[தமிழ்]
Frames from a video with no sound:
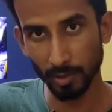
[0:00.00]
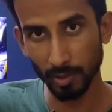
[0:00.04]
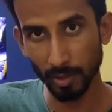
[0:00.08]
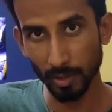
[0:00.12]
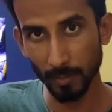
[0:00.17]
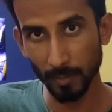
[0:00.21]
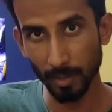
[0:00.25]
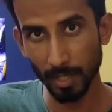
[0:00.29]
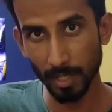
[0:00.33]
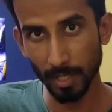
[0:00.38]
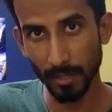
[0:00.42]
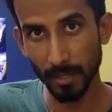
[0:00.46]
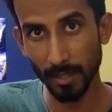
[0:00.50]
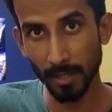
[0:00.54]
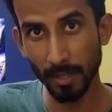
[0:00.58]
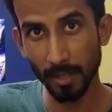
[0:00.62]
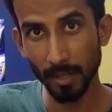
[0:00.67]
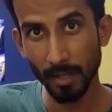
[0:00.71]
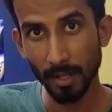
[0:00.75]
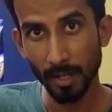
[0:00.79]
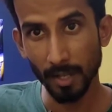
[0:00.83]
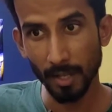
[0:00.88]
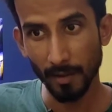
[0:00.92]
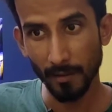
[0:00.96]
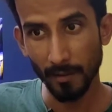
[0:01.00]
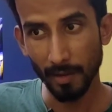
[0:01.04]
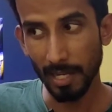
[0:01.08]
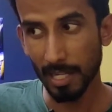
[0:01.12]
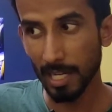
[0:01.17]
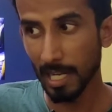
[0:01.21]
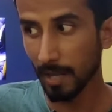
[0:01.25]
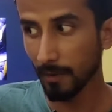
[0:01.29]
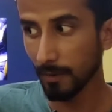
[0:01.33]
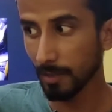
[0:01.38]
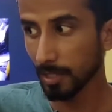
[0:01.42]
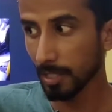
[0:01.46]
சுவாசிக்க முடியாது
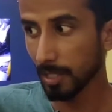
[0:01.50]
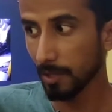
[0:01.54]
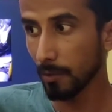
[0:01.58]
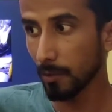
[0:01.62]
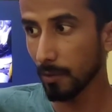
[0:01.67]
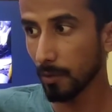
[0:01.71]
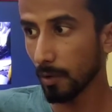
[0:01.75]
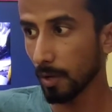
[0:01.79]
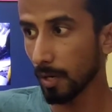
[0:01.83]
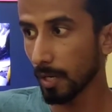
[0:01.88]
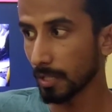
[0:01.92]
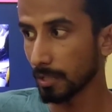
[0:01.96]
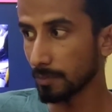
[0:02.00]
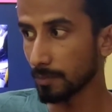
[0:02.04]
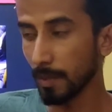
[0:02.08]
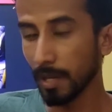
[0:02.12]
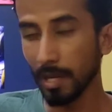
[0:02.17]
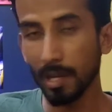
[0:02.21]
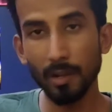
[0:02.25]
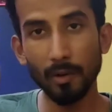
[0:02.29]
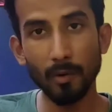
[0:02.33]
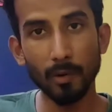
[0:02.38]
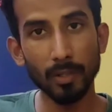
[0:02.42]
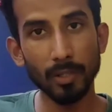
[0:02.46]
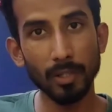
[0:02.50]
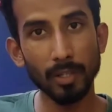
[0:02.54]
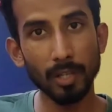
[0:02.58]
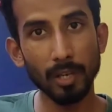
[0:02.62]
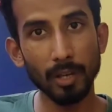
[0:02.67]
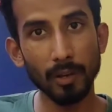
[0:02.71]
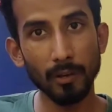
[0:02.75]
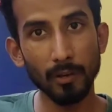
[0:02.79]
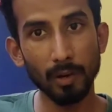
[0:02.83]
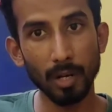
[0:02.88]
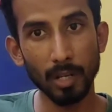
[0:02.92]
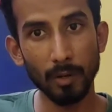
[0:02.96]
வெளியில் வந்து உங்களோட ஸ்மெல்லும் வந்து
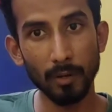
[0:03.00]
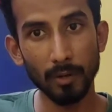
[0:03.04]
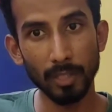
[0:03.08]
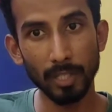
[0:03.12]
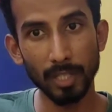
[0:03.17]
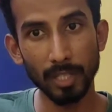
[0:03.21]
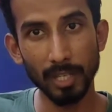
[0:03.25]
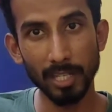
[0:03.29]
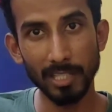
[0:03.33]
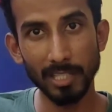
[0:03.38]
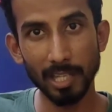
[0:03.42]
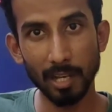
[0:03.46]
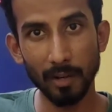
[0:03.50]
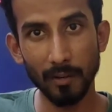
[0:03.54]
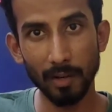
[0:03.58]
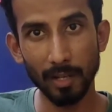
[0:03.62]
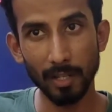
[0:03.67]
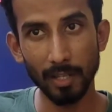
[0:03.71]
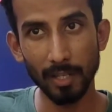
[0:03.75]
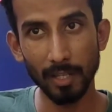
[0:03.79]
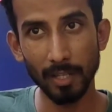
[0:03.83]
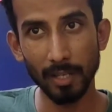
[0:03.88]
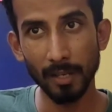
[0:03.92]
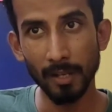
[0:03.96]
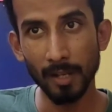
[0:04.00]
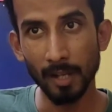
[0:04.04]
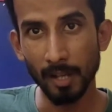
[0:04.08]
உங்களுக்கு வந்து ரீச் ஆகாது